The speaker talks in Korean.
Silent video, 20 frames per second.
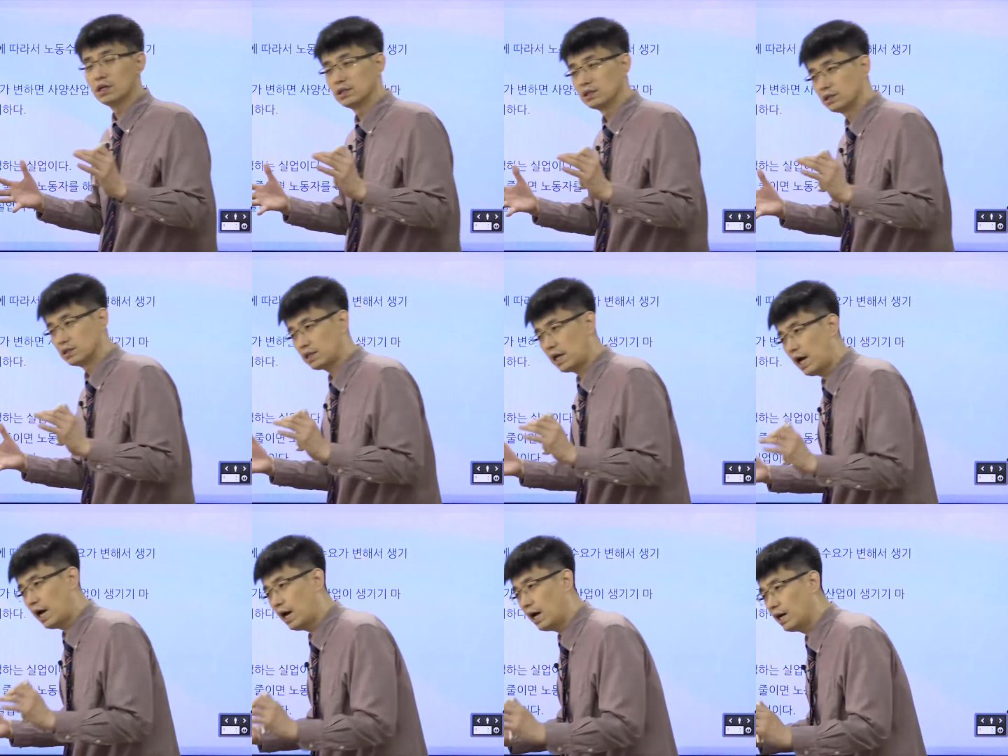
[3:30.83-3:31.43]

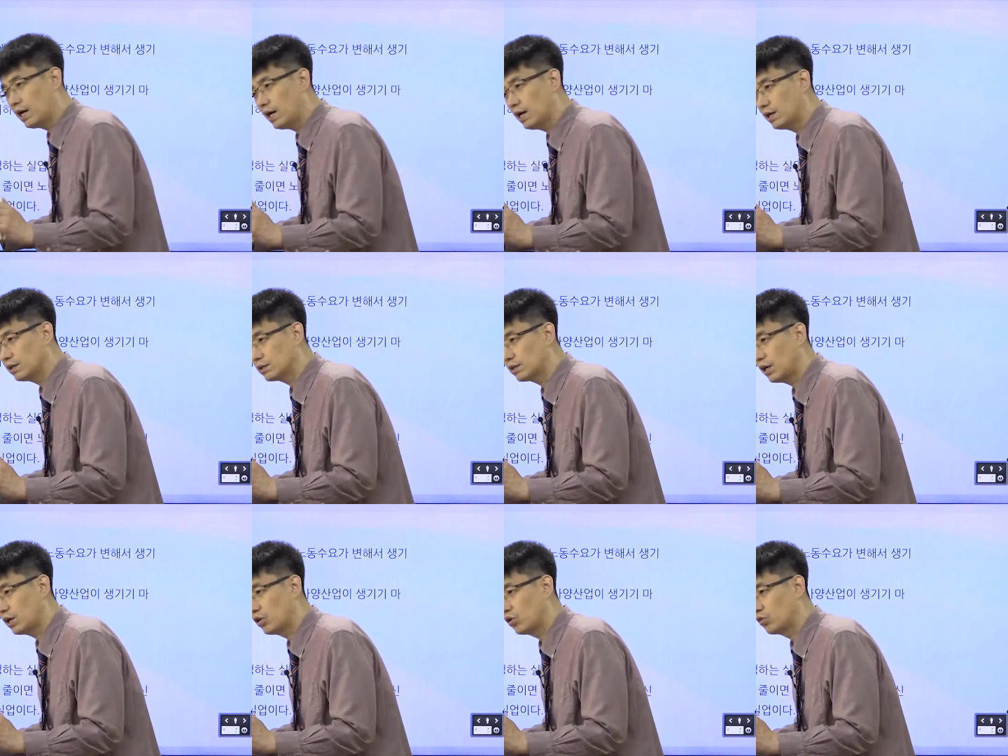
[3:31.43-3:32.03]
사양
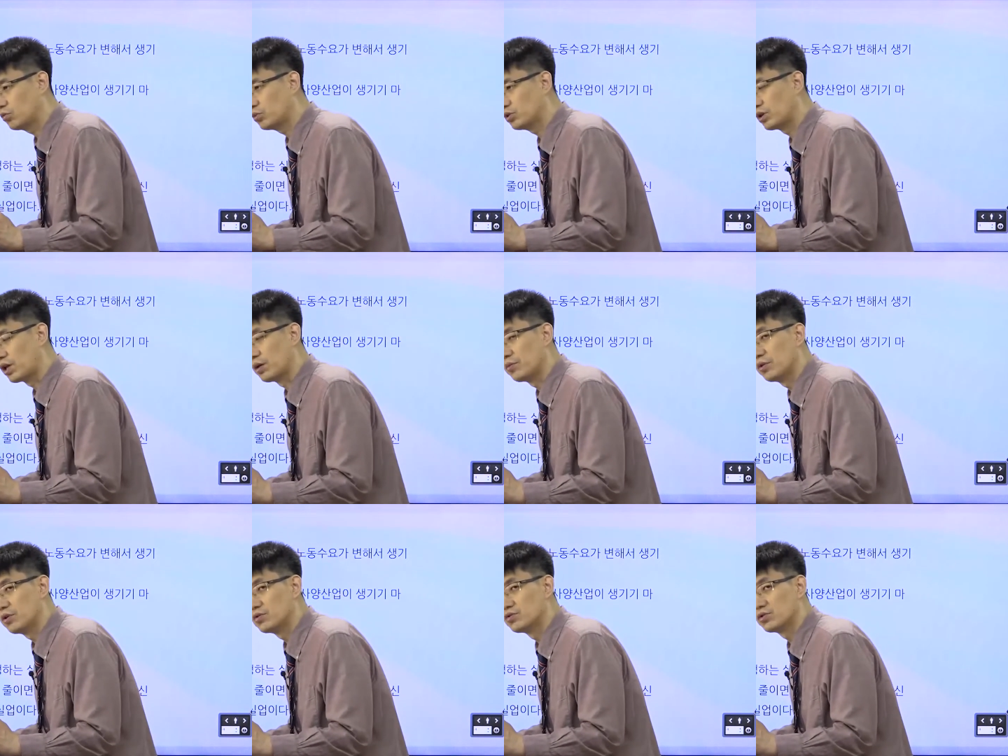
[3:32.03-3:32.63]
산업이
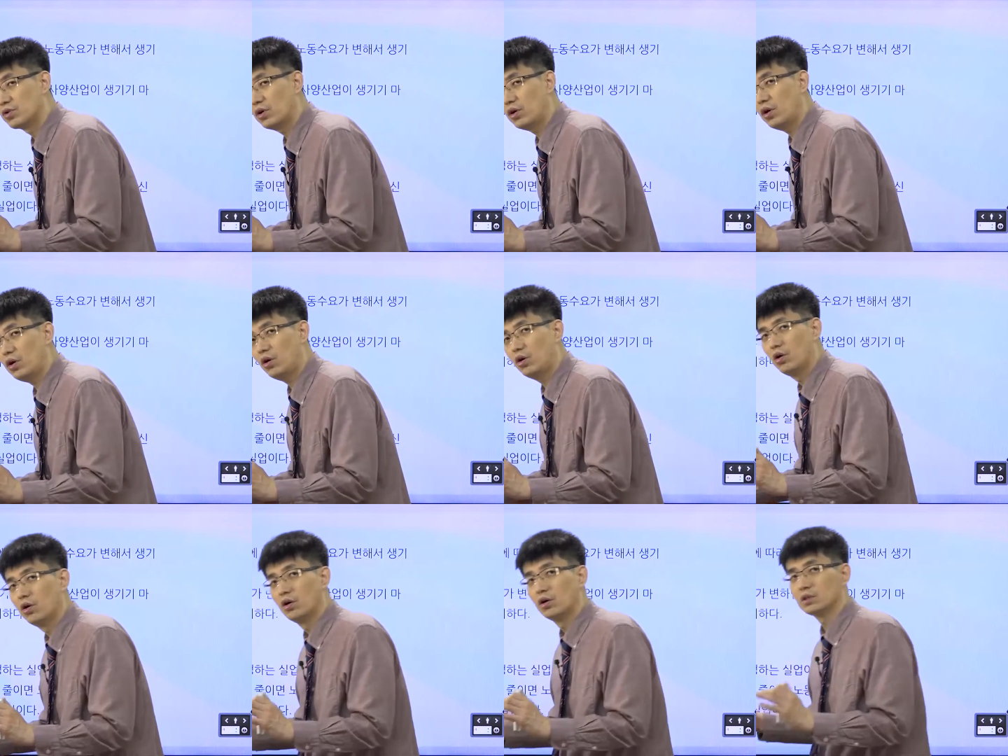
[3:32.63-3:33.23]

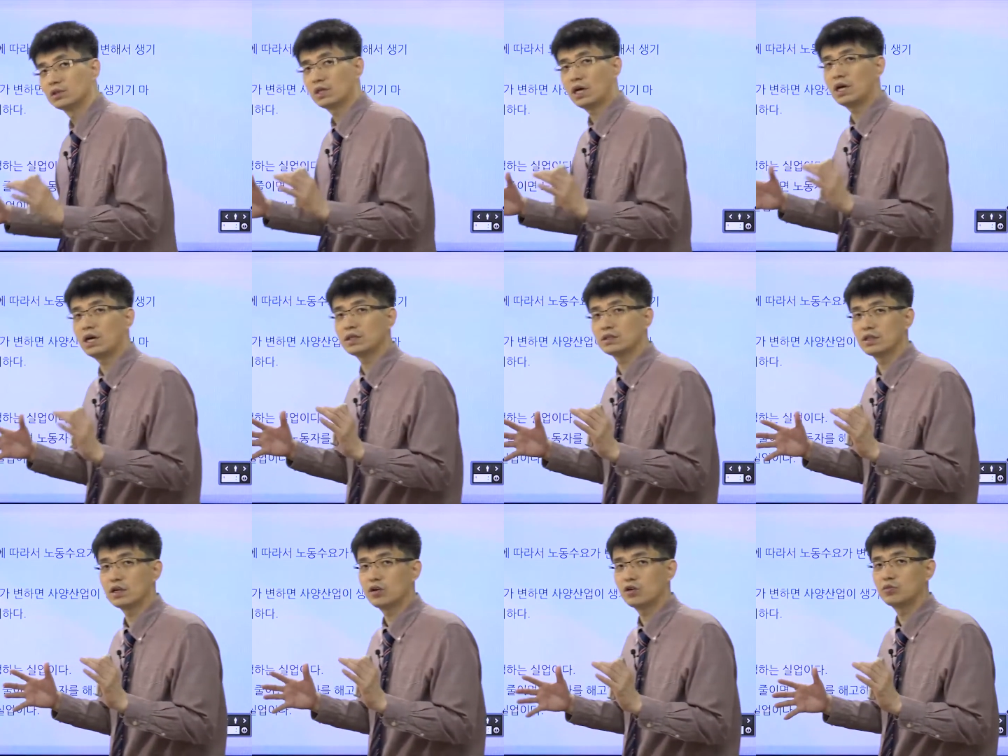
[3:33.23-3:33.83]
되면서
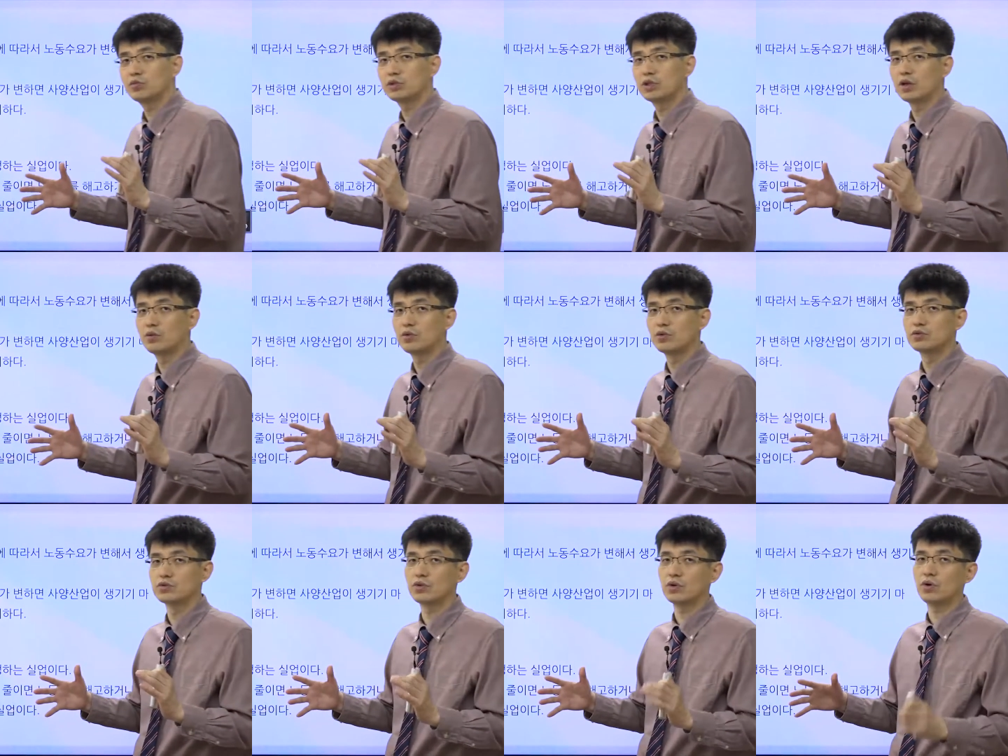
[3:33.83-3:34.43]
사양 산업이
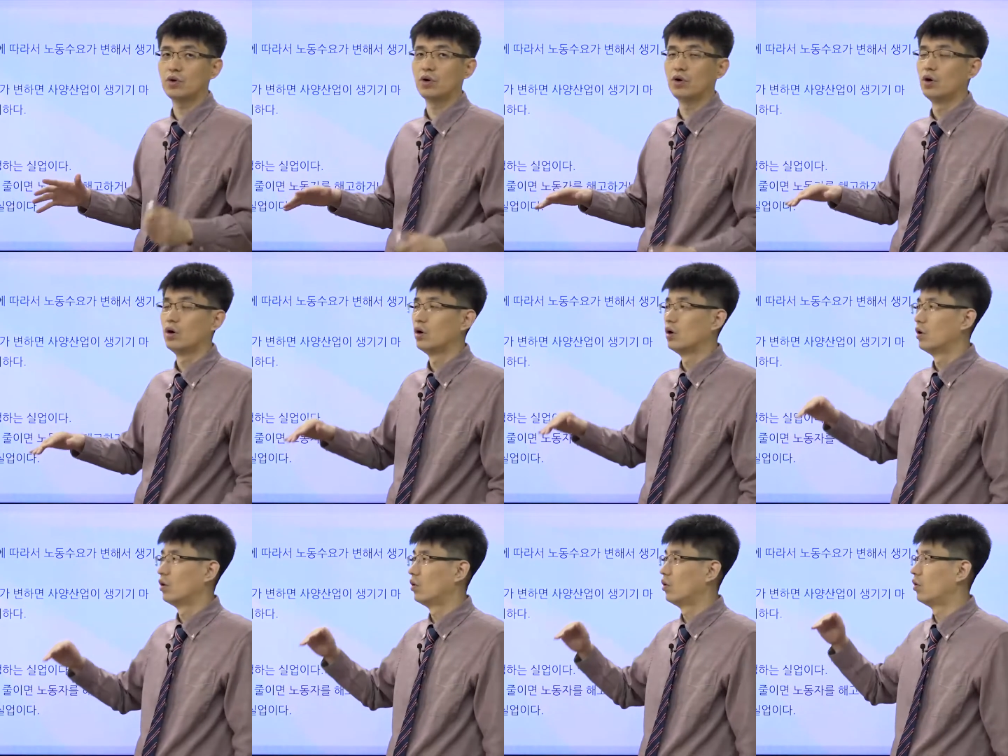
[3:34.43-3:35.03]
되면서
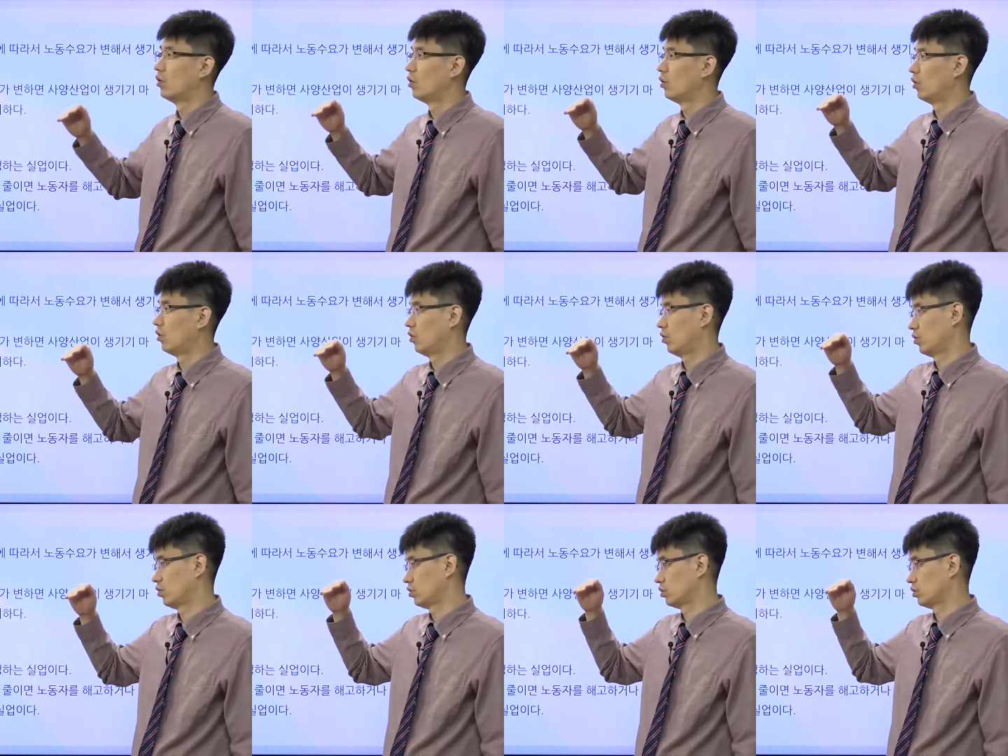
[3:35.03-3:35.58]
어,